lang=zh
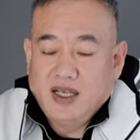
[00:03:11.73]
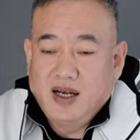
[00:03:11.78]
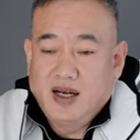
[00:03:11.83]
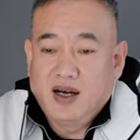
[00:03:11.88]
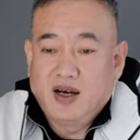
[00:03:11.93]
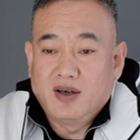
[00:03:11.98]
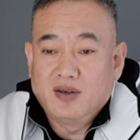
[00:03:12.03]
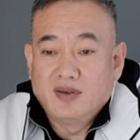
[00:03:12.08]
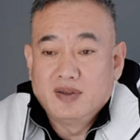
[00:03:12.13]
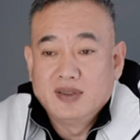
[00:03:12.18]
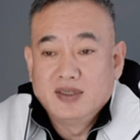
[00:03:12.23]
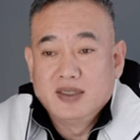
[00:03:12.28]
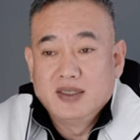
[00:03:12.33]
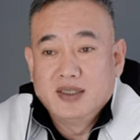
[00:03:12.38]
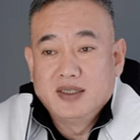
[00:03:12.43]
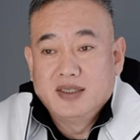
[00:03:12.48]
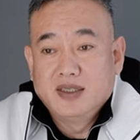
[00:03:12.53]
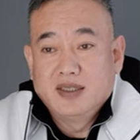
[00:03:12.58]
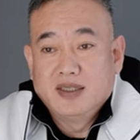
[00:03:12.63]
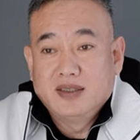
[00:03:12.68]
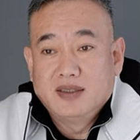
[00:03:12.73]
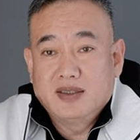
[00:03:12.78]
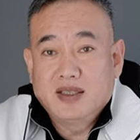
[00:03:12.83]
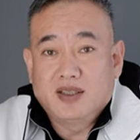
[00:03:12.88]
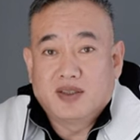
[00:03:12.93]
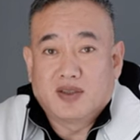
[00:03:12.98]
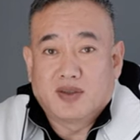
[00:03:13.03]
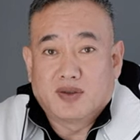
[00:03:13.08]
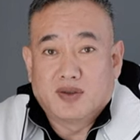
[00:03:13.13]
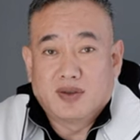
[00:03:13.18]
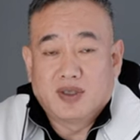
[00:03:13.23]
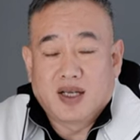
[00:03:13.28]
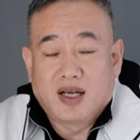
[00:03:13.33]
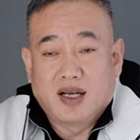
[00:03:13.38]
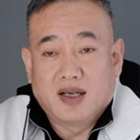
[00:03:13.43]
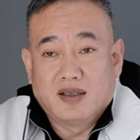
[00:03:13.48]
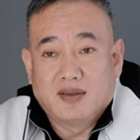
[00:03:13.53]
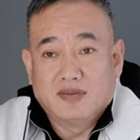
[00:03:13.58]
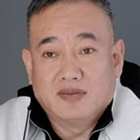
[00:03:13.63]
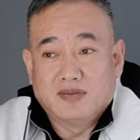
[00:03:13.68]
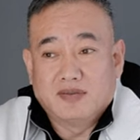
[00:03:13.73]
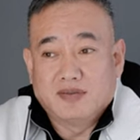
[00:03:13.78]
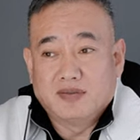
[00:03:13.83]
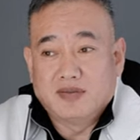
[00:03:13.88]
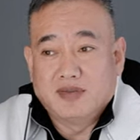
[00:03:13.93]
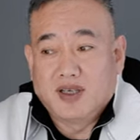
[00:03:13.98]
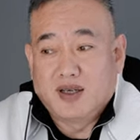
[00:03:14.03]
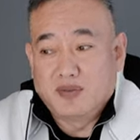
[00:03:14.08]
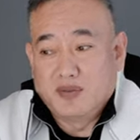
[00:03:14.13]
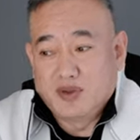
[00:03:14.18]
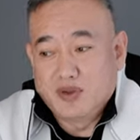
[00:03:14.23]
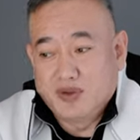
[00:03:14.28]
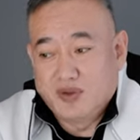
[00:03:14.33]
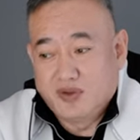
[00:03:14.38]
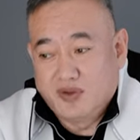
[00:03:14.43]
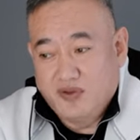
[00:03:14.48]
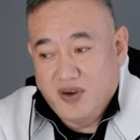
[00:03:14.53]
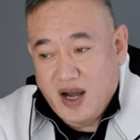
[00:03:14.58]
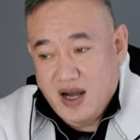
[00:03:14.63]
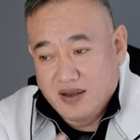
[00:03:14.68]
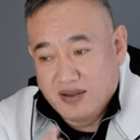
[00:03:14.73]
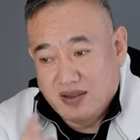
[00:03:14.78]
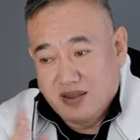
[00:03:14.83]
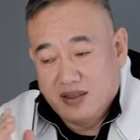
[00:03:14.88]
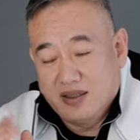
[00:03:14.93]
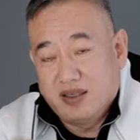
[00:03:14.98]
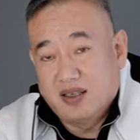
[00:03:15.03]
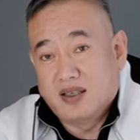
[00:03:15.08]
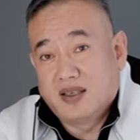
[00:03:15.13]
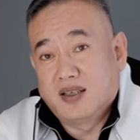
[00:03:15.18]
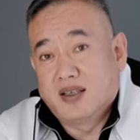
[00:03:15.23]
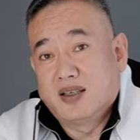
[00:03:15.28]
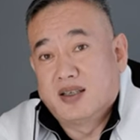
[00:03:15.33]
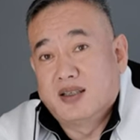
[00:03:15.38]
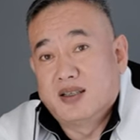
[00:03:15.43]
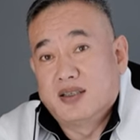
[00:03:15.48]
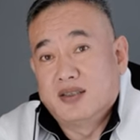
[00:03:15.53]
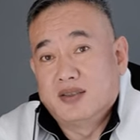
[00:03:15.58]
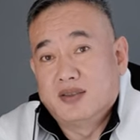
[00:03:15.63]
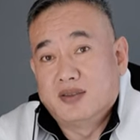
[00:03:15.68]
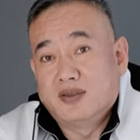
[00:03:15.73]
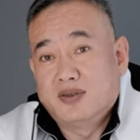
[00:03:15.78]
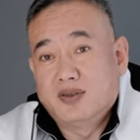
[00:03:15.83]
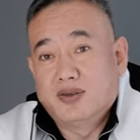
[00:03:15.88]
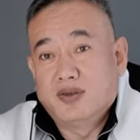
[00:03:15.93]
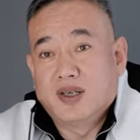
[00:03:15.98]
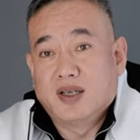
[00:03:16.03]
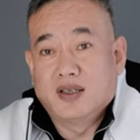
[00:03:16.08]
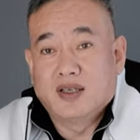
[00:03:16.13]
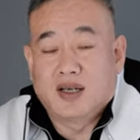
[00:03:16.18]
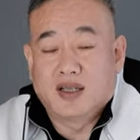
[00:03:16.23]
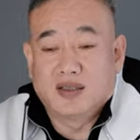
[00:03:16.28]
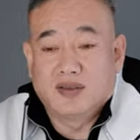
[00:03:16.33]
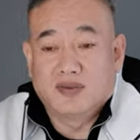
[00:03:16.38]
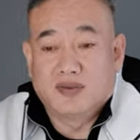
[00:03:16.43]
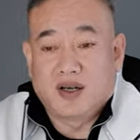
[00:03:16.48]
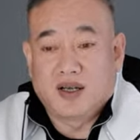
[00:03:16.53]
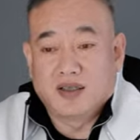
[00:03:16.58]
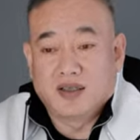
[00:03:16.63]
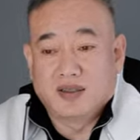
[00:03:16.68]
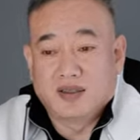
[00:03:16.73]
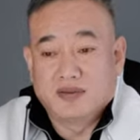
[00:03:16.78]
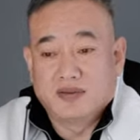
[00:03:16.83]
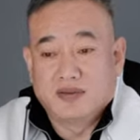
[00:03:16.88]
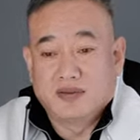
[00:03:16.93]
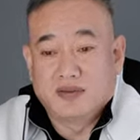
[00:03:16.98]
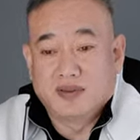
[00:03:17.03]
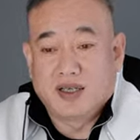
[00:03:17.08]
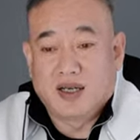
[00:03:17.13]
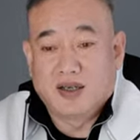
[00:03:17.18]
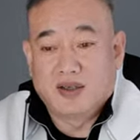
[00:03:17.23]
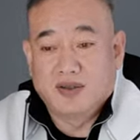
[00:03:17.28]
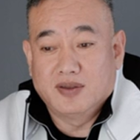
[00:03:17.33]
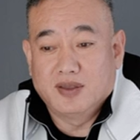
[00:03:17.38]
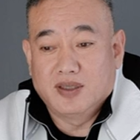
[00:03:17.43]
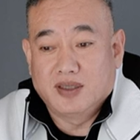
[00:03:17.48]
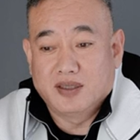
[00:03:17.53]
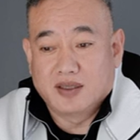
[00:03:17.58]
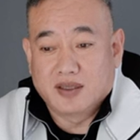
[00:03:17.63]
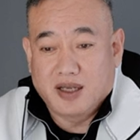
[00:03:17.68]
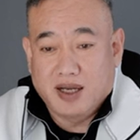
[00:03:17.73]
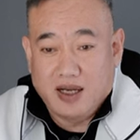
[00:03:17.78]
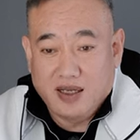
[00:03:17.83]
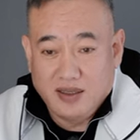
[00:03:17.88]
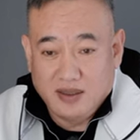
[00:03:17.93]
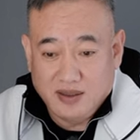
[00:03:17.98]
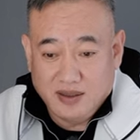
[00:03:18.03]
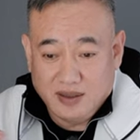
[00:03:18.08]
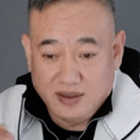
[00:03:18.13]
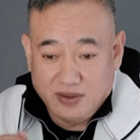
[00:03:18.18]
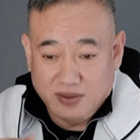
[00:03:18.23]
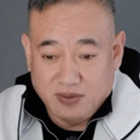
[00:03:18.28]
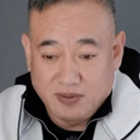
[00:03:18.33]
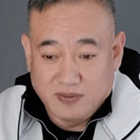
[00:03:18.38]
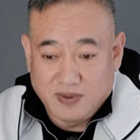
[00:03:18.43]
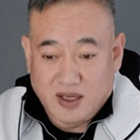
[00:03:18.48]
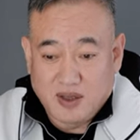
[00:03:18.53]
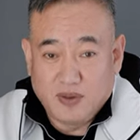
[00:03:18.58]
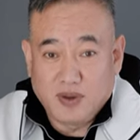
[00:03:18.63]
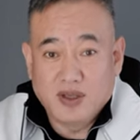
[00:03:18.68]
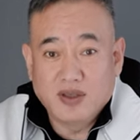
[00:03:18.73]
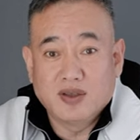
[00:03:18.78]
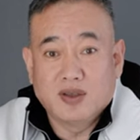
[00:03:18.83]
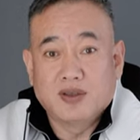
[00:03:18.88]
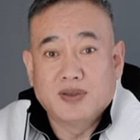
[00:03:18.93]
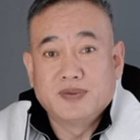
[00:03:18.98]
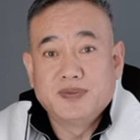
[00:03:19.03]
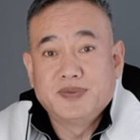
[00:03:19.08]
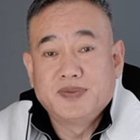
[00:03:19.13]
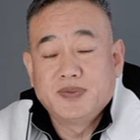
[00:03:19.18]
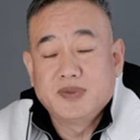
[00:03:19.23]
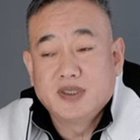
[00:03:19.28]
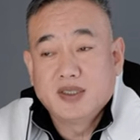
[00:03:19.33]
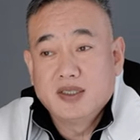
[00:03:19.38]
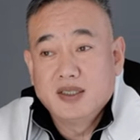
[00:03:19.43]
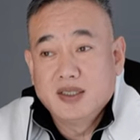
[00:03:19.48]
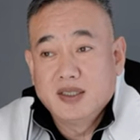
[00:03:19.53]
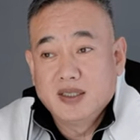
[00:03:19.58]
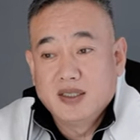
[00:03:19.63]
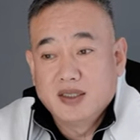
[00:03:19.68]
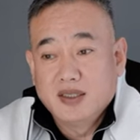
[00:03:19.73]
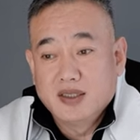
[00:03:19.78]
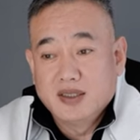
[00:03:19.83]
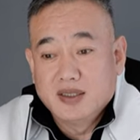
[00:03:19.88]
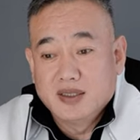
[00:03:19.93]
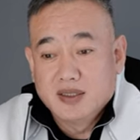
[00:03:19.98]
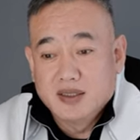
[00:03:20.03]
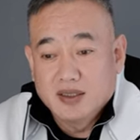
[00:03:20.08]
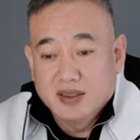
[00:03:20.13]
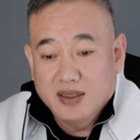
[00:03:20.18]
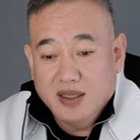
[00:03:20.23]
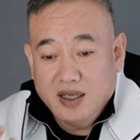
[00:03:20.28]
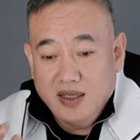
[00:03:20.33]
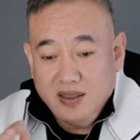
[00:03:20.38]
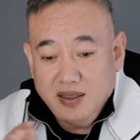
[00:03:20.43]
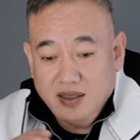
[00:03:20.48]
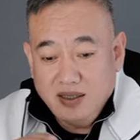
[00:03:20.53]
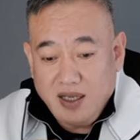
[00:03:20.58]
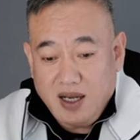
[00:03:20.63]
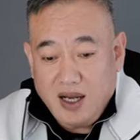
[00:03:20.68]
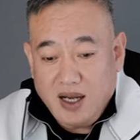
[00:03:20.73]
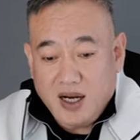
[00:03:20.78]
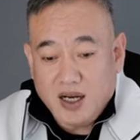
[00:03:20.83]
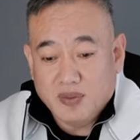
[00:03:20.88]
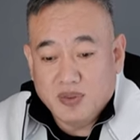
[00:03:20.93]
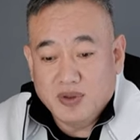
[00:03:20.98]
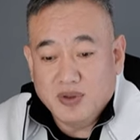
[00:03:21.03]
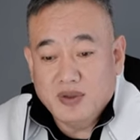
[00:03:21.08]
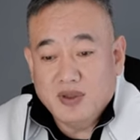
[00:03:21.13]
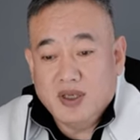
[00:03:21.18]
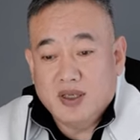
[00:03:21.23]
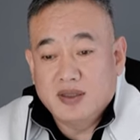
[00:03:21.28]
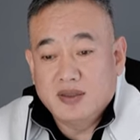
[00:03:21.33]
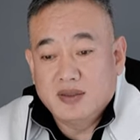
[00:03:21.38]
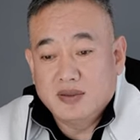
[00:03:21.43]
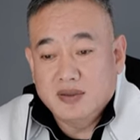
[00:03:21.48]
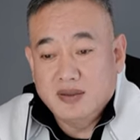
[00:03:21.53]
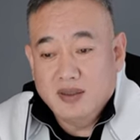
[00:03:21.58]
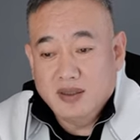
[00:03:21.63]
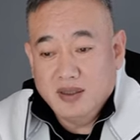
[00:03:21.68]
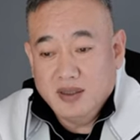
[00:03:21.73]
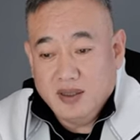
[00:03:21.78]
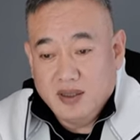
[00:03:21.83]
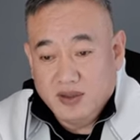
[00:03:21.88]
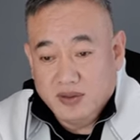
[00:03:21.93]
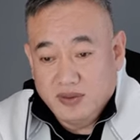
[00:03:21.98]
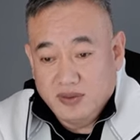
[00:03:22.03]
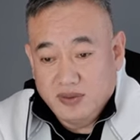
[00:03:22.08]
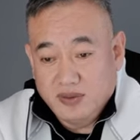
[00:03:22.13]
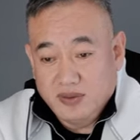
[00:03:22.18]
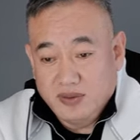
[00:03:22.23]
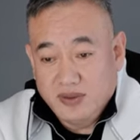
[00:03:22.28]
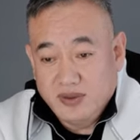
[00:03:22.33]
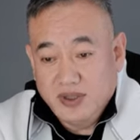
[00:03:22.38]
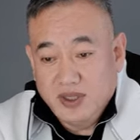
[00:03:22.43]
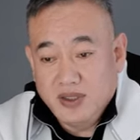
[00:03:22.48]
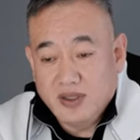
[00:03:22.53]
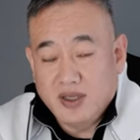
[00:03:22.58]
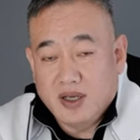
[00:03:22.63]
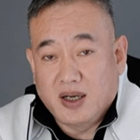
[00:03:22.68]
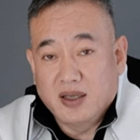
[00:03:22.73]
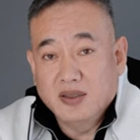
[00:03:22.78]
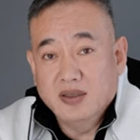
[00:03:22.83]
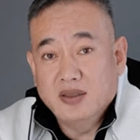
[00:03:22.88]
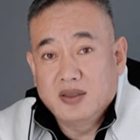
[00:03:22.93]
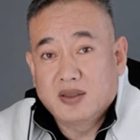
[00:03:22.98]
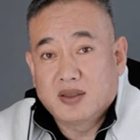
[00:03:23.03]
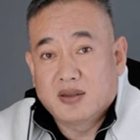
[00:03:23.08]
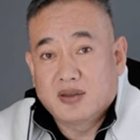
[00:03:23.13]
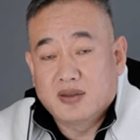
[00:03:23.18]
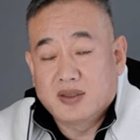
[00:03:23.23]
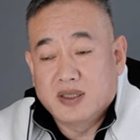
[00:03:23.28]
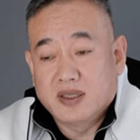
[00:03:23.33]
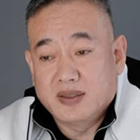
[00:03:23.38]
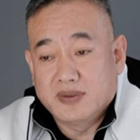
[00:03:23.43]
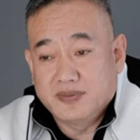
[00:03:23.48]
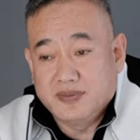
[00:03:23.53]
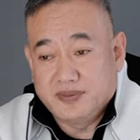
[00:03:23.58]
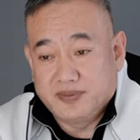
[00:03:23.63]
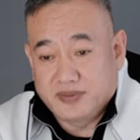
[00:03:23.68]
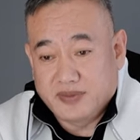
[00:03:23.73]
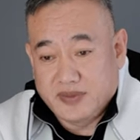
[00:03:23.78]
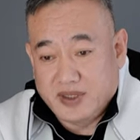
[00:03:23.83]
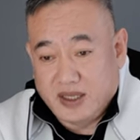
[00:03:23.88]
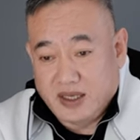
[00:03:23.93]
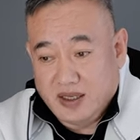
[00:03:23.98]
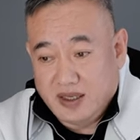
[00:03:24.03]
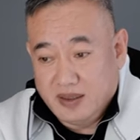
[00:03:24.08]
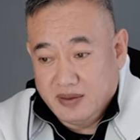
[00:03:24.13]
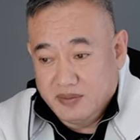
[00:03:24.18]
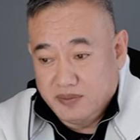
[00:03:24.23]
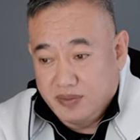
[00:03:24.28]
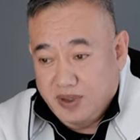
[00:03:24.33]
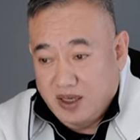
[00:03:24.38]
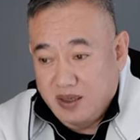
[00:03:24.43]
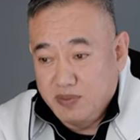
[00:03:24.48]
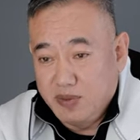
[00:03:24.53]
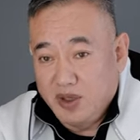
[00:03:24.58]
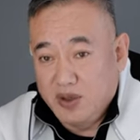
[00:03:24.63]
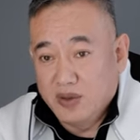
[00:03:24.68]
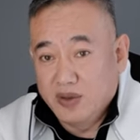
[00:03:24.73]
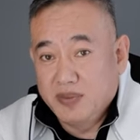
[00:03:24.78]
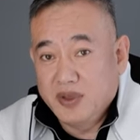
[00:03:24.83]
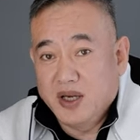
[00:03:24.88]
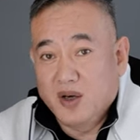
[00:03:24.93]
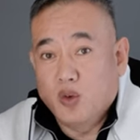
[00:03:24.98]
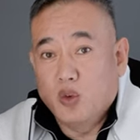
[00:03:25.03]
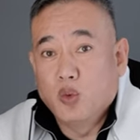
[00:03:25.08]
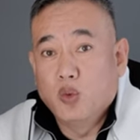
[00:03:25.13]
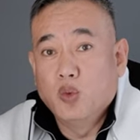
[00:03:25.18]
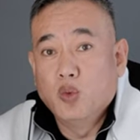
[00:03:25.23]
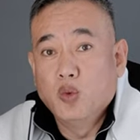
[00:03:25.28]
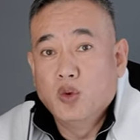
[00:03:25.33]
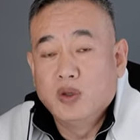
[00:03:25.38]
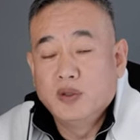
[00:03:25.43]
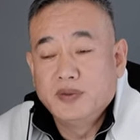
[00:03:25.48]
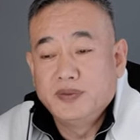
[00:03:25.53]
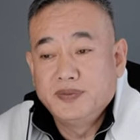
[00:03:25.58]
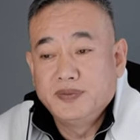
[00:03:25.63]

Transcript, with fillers: 好，这时候呢，我们就放弃了这个丘陵上的房子，然后呢，开着车就往回走。刚下了坡，正要进城的时候呢，哎，旁边有一片湖，